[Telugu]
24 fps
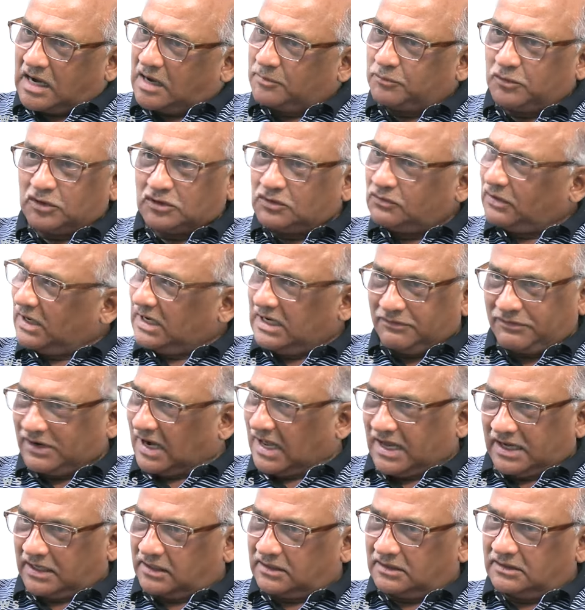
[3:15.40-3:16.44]
ఆమోదం వాళ్ళు
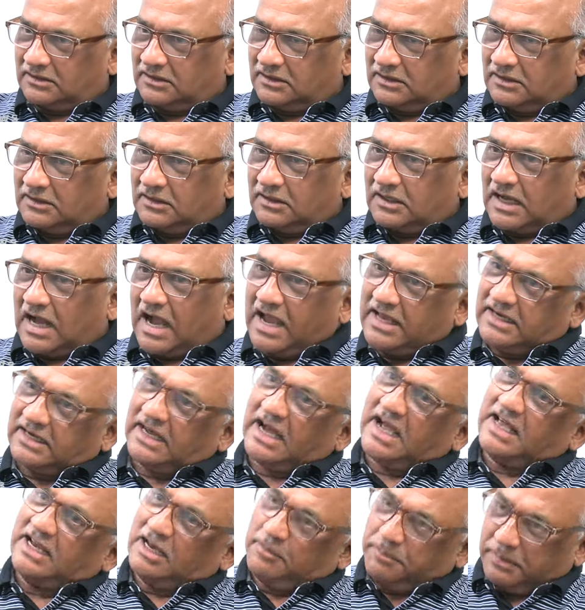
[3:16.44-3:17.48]
ఇవ్వాల
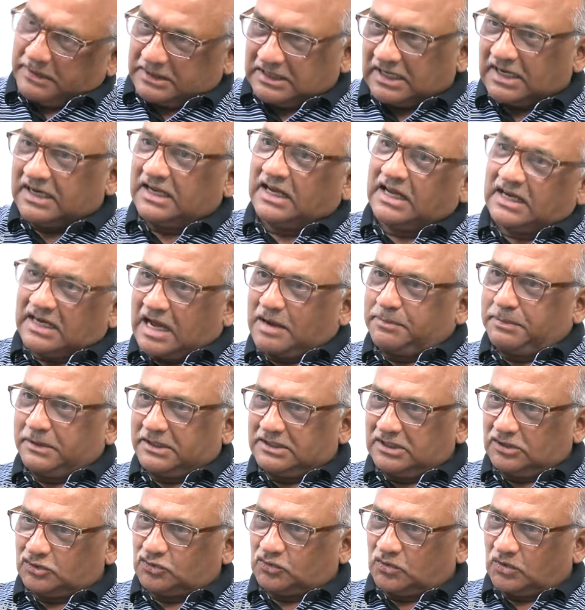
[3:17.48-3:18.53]
ఆయనకి ఆయనే పెద్దరికాన్ని
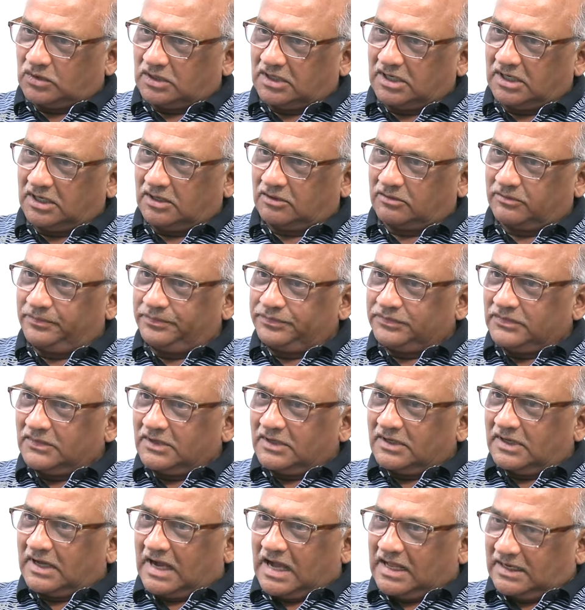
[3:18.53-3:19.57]
ఆపాదించుకుంటున్నాడు
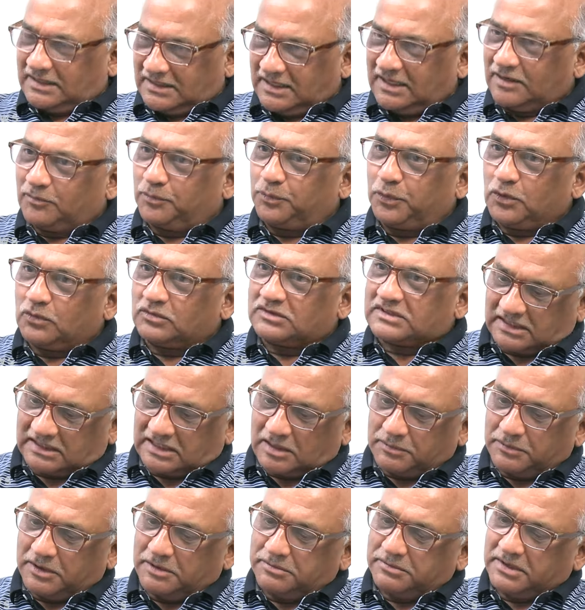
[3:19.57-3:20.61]
అది ఇప్పుడు
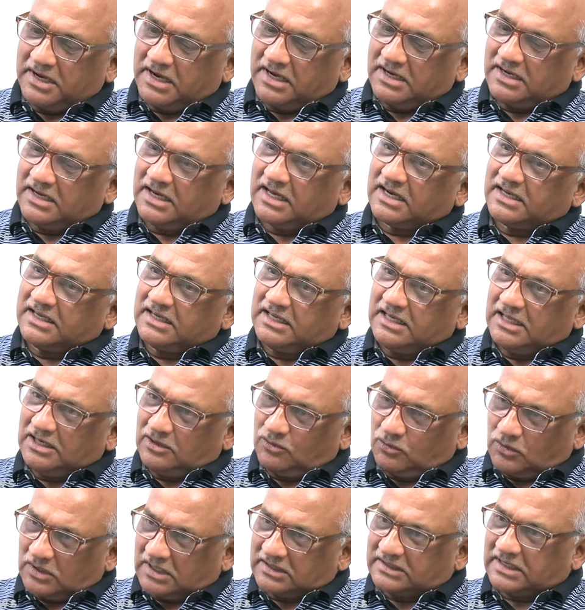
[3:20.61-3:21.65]
చంద్రబాబు నాయుడు గారికి
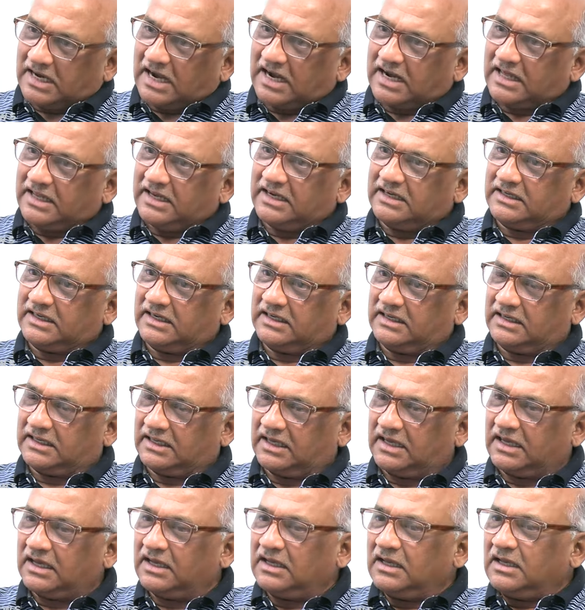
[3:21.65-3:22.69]
ఈయనకున్న తేడా ఏంటంటే